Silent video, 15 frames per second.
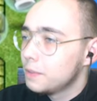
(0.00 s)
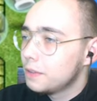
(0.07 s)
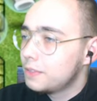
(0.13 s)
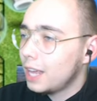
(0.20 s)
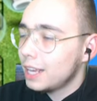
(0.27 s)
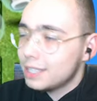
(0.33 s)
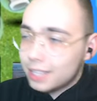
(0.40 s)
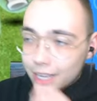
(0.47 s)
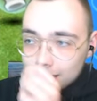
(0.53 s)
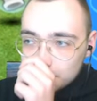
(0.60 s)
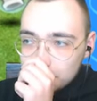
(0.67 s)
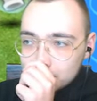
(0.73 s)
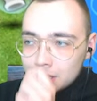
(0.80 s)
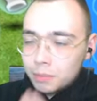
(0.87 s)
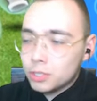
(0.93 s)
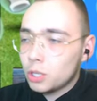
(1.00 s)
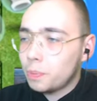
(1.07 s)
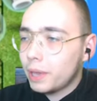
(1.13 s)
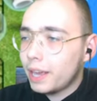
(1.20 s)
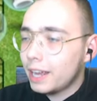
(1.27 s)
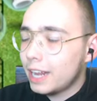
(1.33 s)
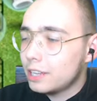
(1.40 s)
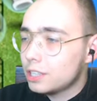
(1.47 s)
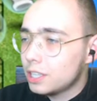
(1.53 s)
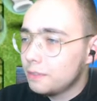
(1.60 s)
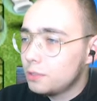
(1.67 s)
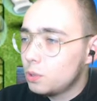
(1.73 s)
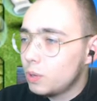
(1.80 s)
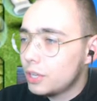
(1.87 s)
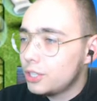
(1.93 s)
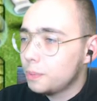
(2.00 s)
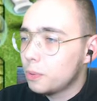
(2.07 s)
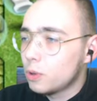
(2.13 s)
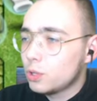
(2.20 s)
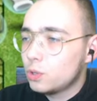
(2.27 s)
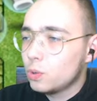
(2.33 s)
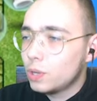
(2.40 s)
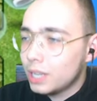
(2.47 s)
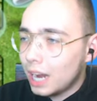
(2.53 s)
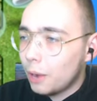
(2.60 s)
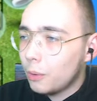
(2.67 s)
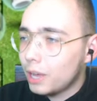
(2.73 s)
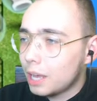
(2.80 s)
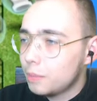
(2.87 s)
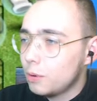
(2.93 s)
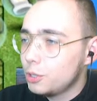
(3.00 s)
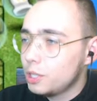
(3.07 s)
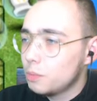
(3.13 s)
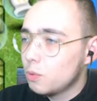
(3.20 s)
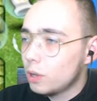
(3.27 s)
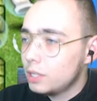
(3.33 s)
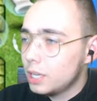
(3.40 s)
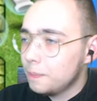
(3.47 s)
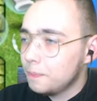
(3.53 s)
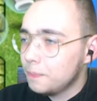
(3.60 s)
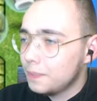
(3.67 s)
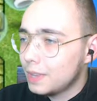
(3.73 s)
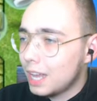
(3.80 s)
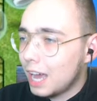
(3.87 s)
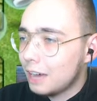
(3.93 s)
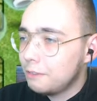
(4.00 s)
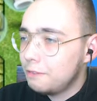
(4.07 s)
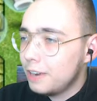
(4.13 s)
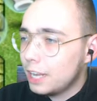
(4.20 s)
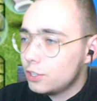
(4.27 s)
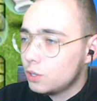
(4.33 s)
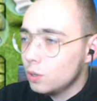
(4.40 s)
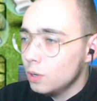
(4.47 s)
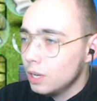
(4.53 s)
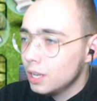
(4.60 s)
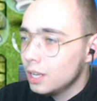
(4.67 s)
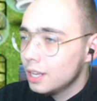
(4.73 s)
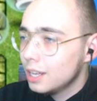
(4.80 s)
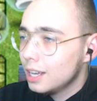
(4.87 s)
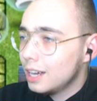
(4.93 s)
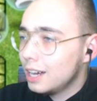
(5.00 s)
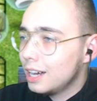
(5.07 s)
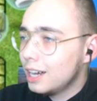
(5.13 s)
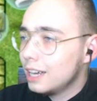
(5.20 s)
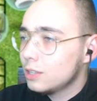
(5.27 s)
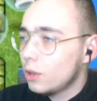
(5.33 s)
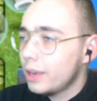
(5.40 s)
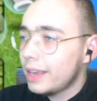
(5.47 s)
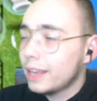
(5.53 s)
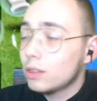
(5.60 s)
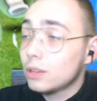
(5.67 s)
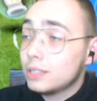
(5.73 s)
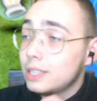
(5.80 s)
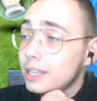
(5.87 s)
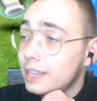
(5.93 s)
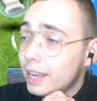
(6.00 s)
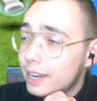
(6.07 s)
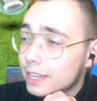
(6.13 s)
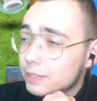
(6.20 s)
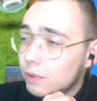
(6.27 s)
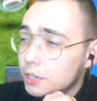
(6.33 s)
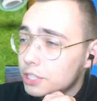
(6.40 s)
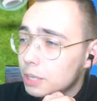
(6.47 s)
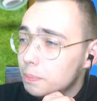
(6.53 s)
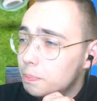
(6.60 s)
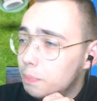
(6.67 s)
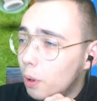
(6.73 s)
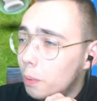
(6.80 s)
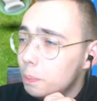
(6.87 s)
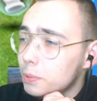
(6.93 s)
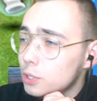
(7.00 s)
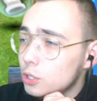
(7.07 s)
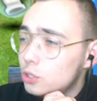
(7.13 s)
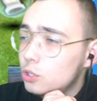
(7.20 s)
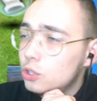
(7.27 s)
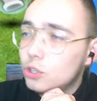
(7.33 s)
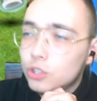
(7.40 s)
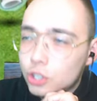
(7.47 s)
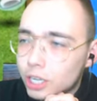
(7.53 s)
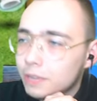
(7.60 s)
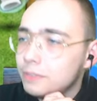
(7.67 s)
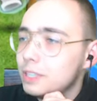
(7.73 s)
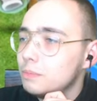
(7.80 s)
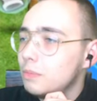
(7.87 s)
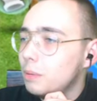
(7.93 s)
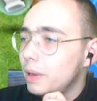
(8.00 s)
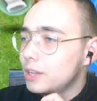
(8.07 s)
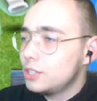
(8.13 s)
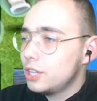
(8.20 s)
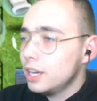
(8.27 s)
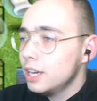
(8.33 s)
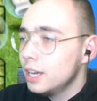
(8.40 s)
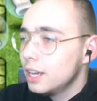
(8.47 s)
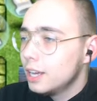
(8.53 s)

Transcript: W tej serii sprawdzamy sobie giereczki, w które się po prostu grało, jak było się młodym, na flashu. No i jedną z tych gier jest właśnie Bomb i 3 w tym momencie.